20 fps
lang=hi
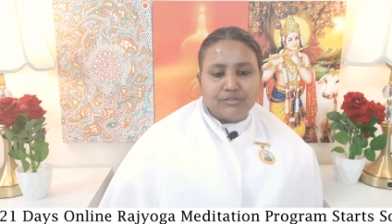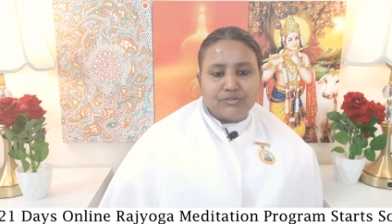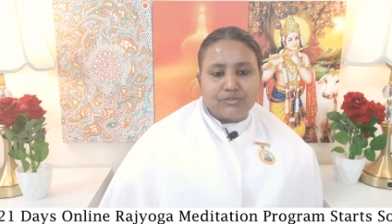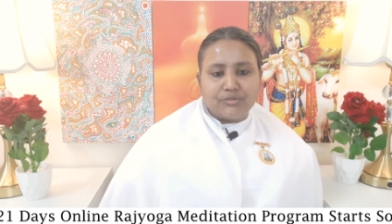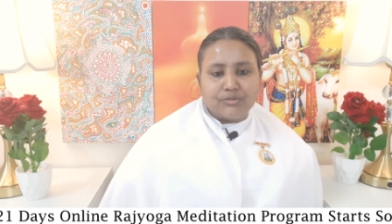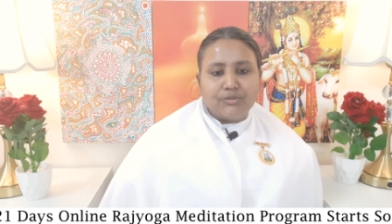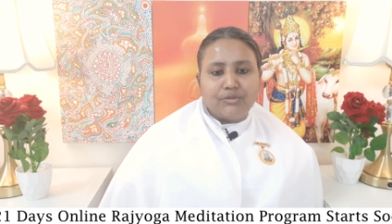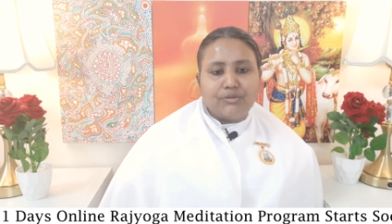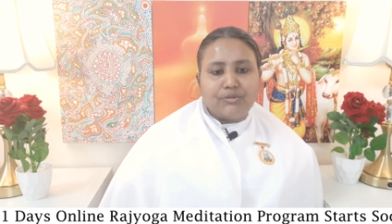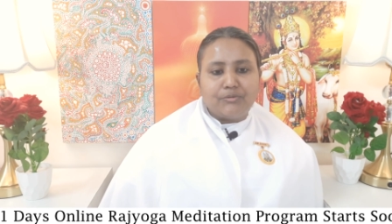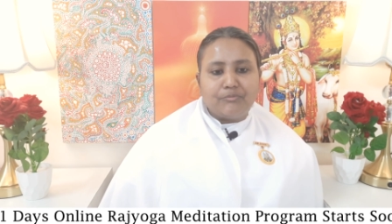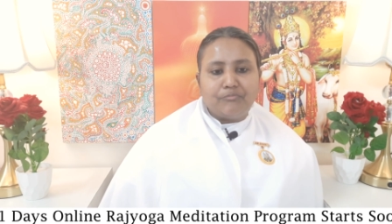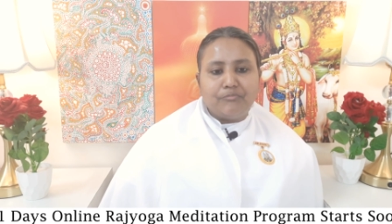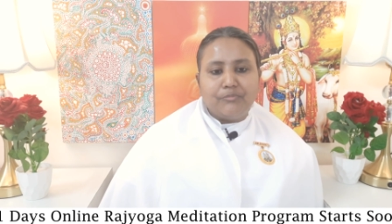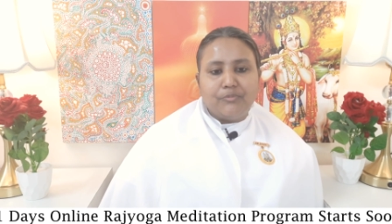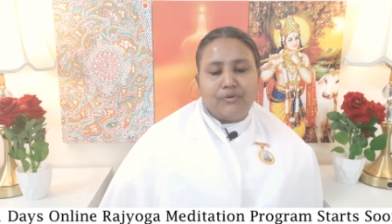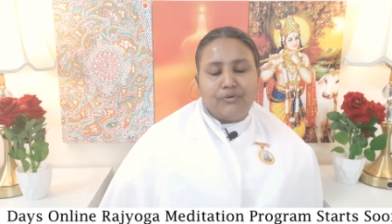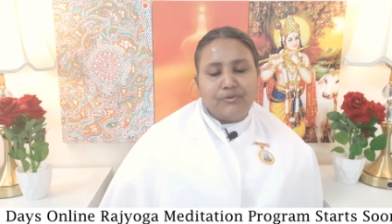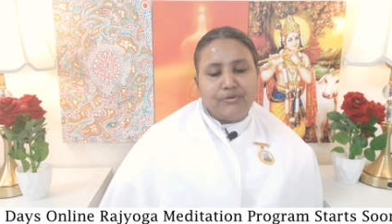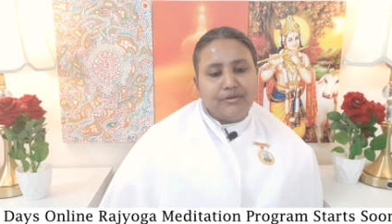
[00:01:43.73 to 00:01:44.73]
तो
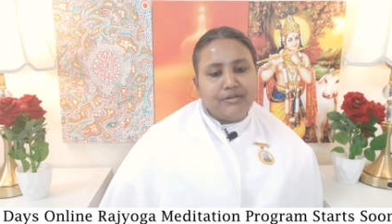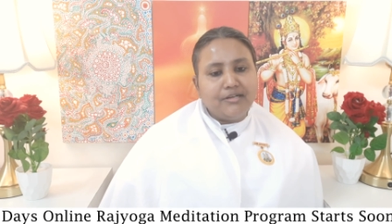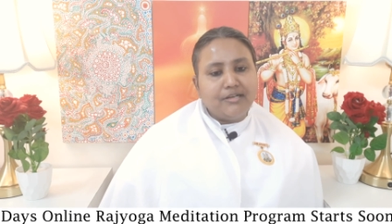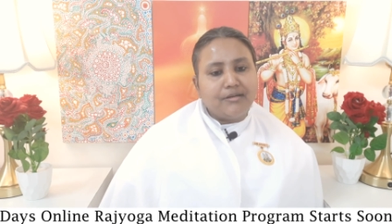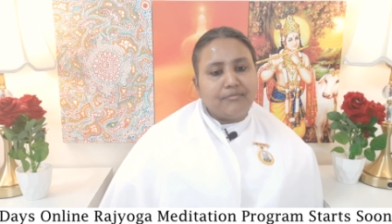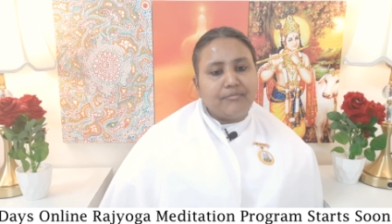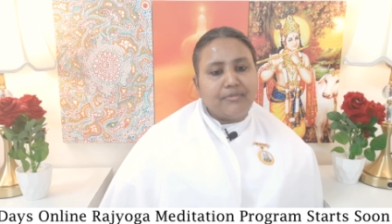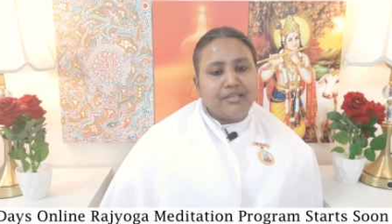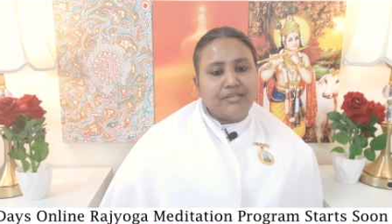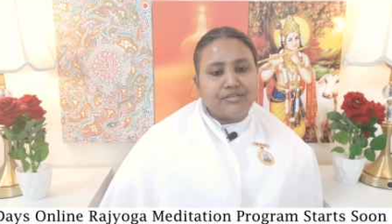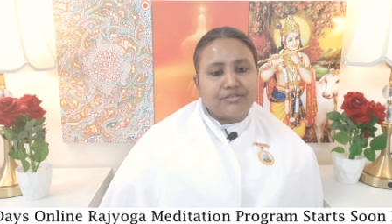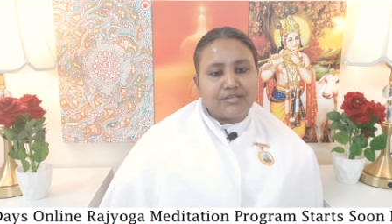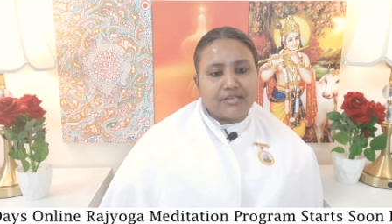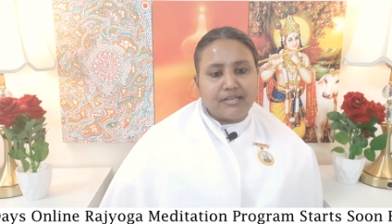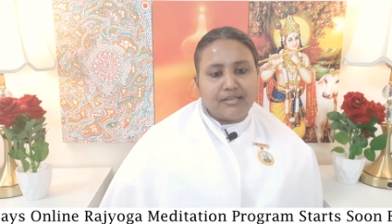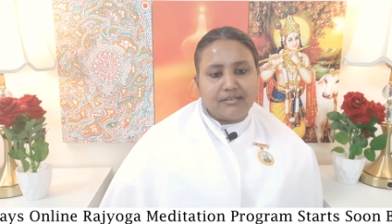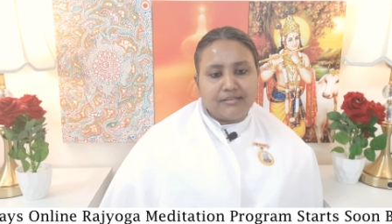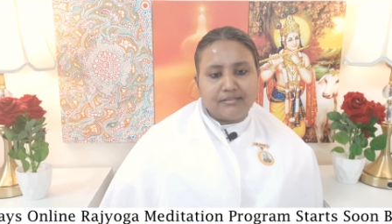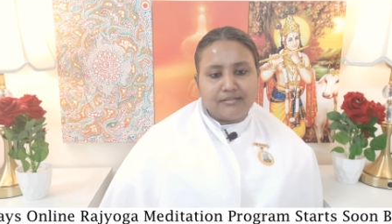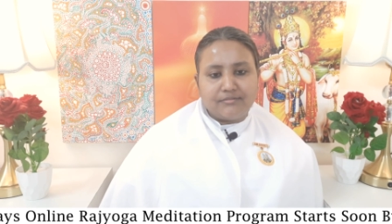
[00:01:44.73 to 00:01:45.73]
मोह
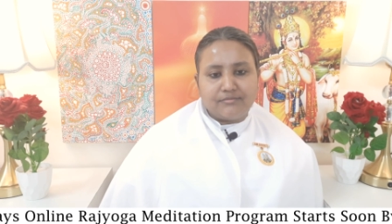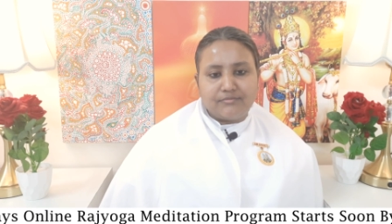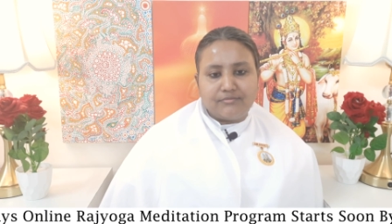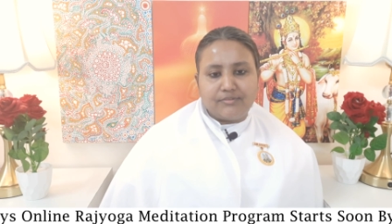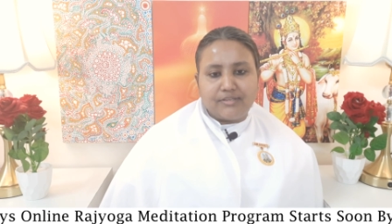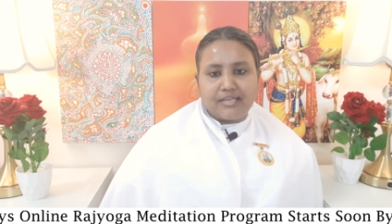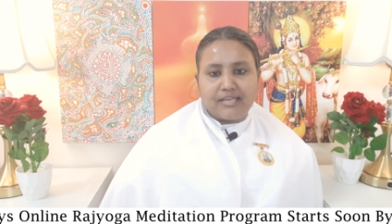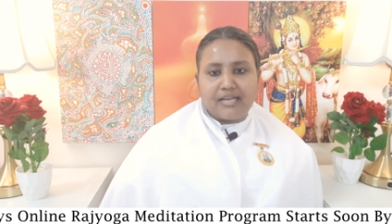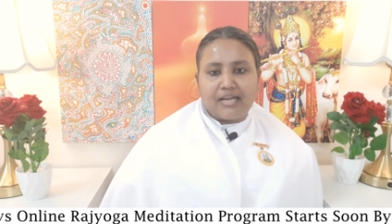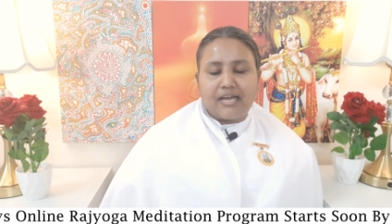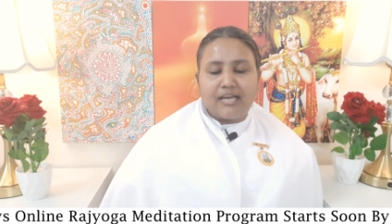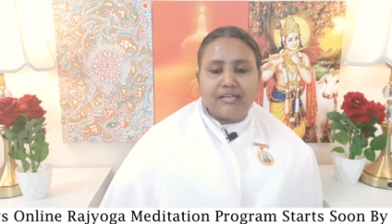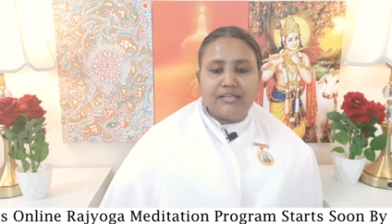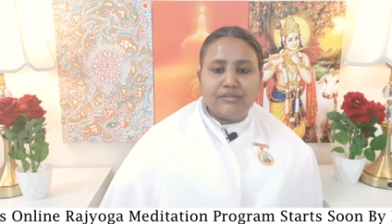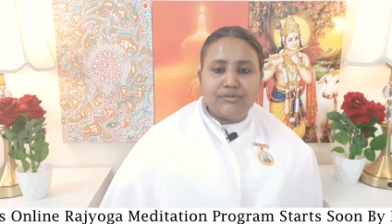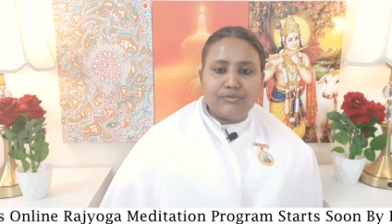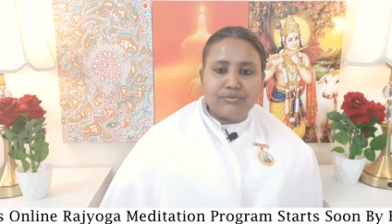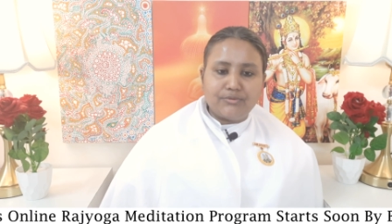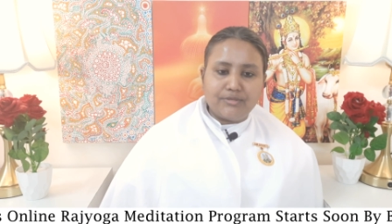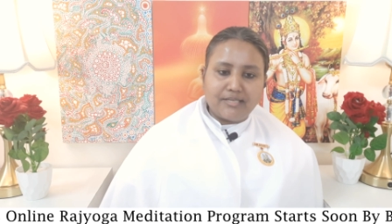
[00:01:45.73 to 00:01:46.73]
हमेशा
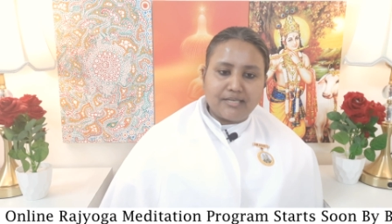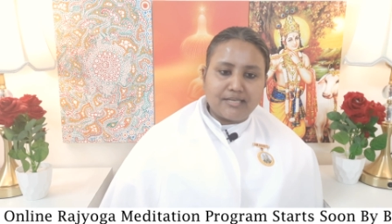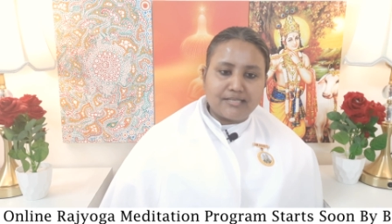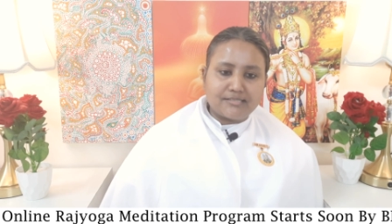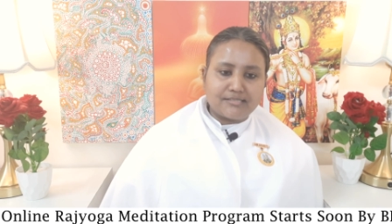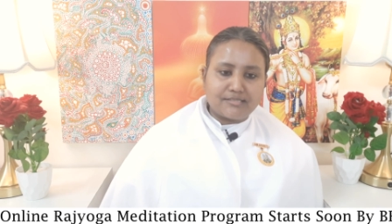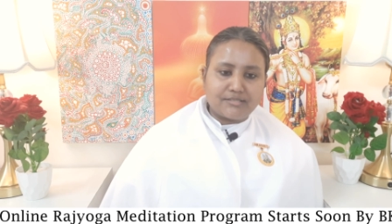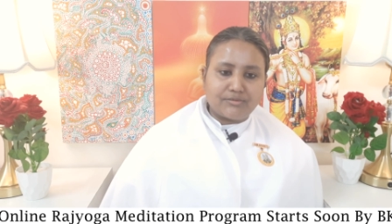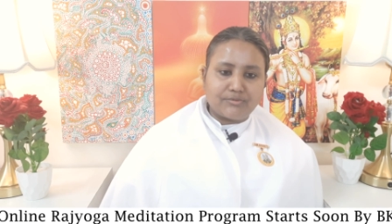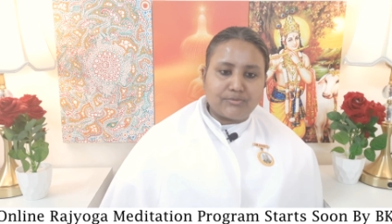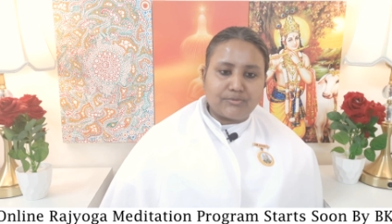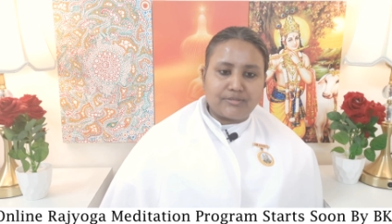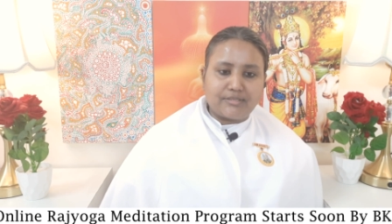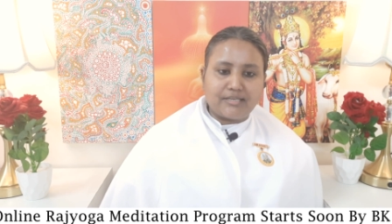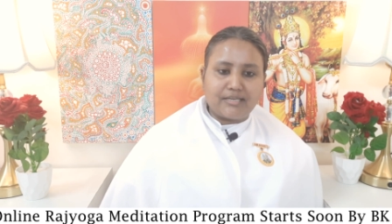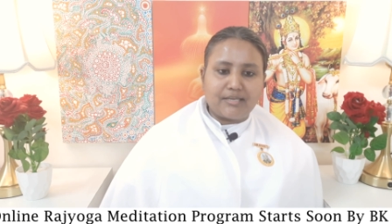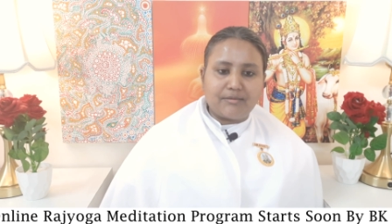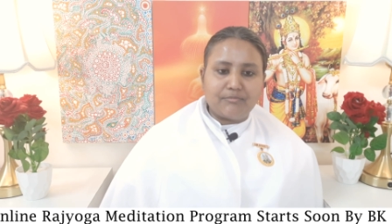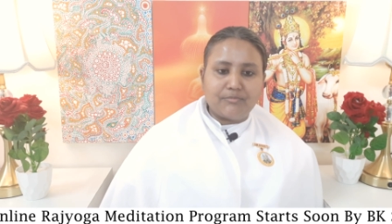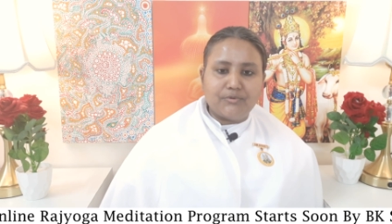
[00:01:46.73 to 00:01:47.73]
विकारी दुनिया से
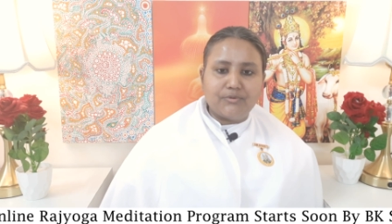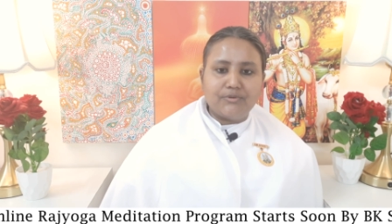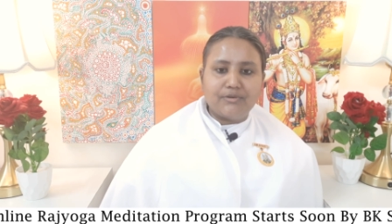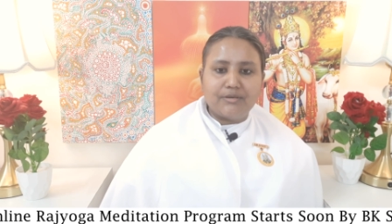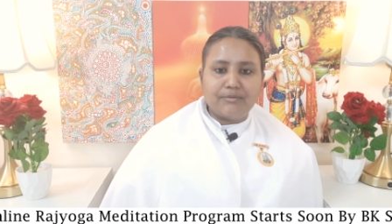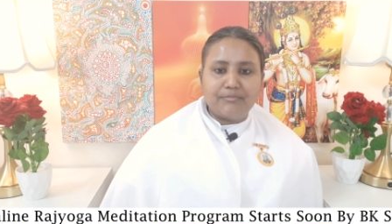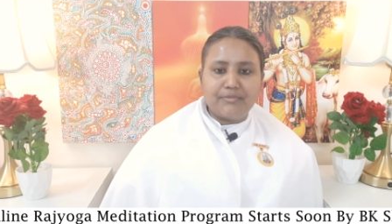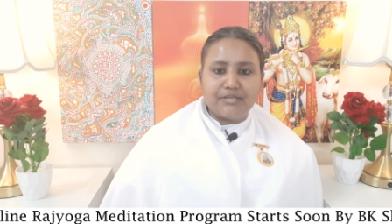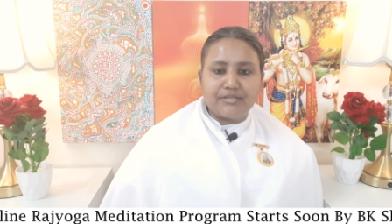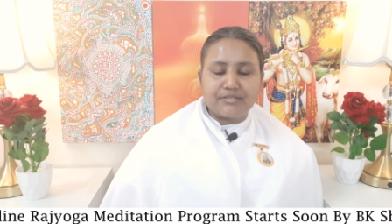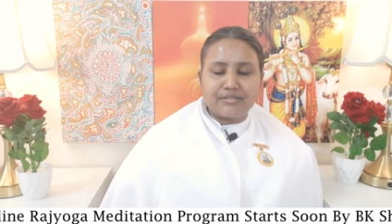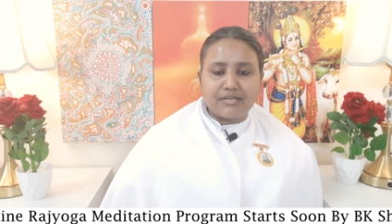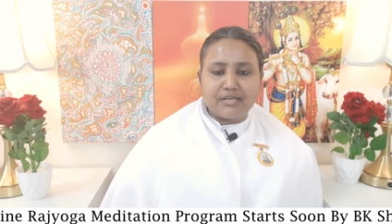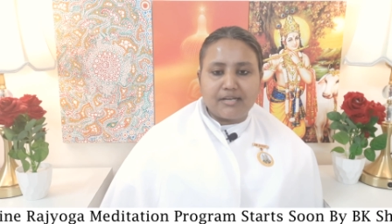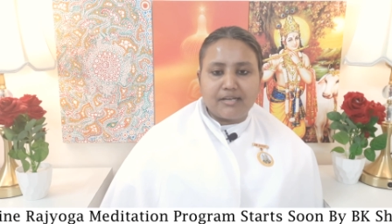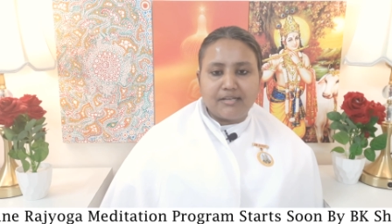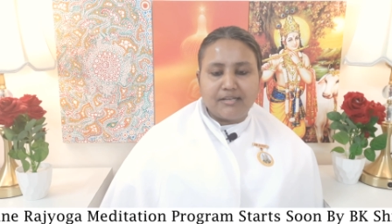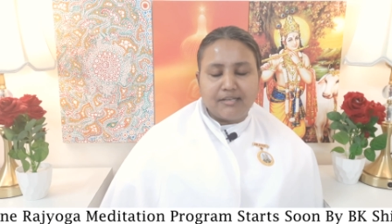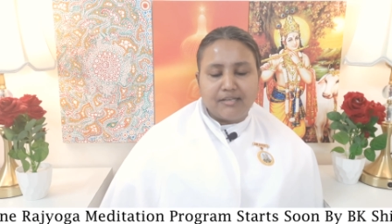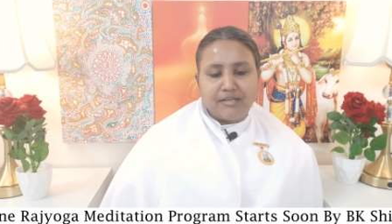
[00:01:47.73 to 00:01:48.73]
होता है मोह
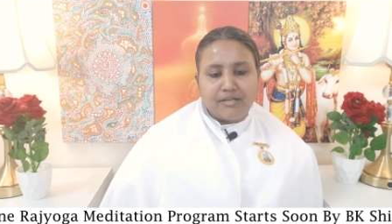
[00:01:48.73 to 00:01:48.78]
हमेशा